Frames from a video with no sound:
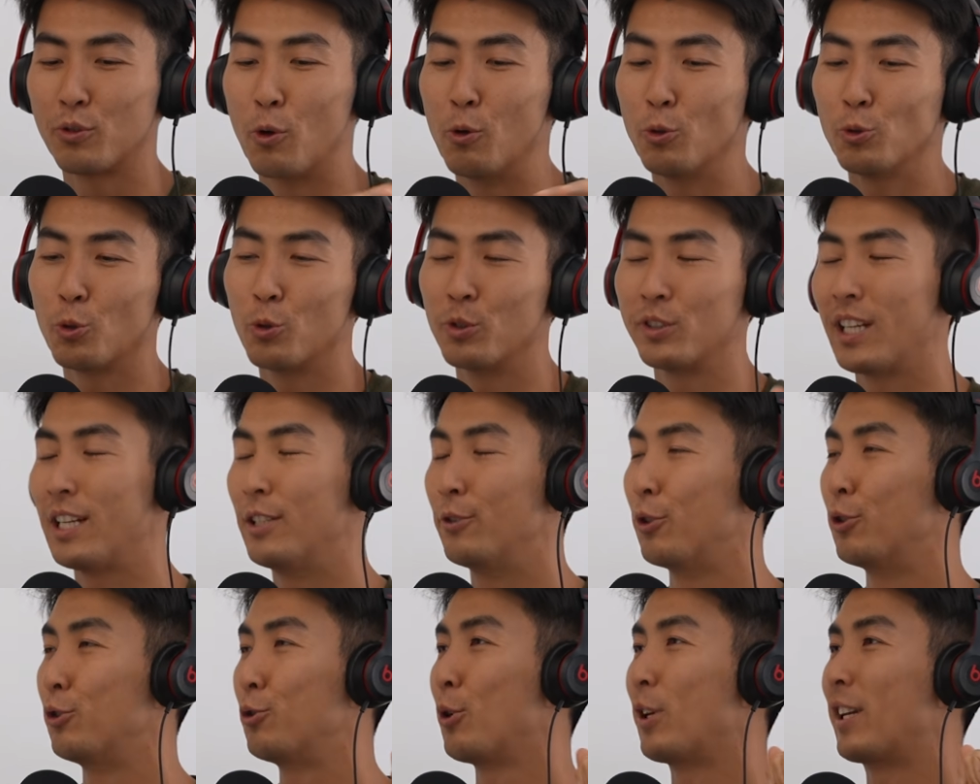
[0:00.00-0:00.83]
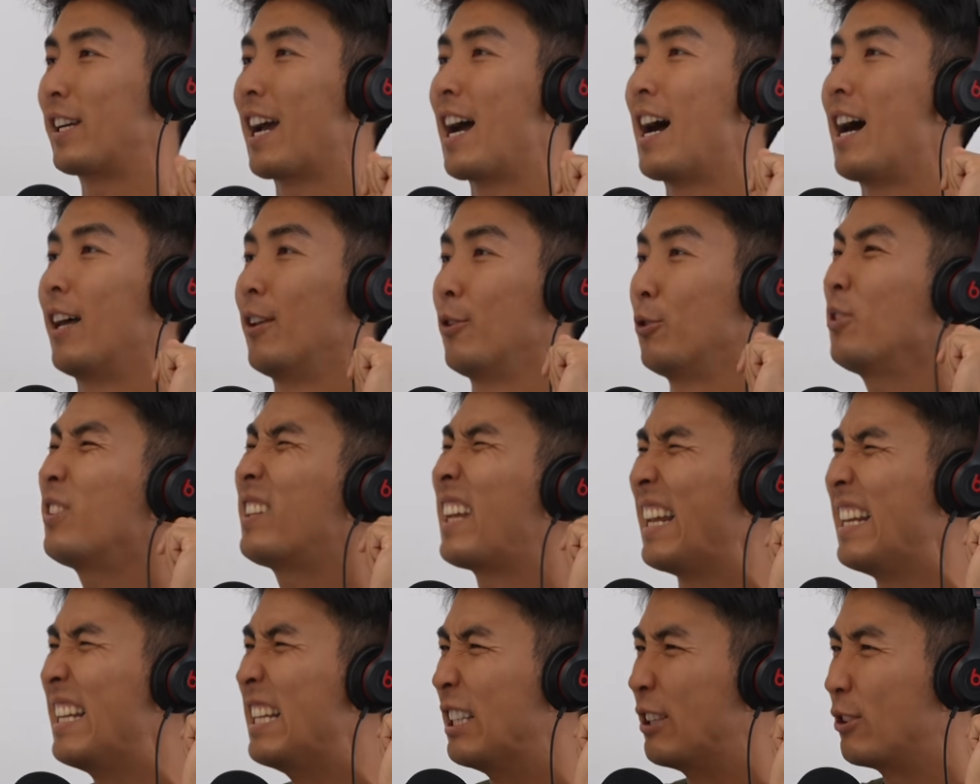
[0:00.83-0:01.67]
工作上你觉得最卡，就是
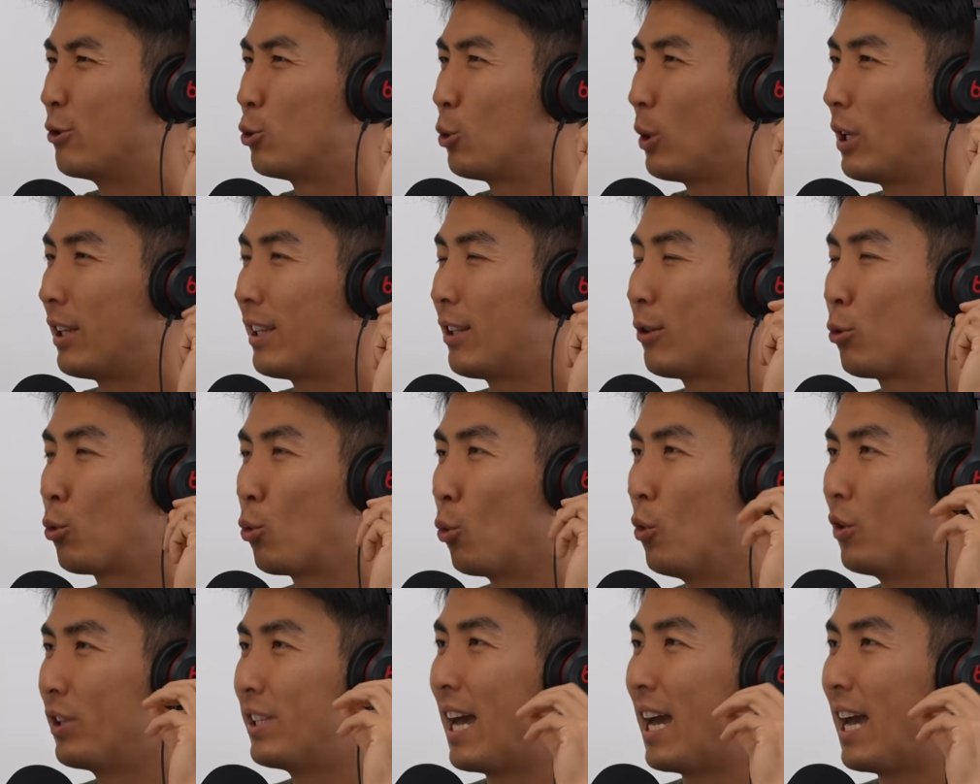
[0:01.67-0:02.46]
给你最多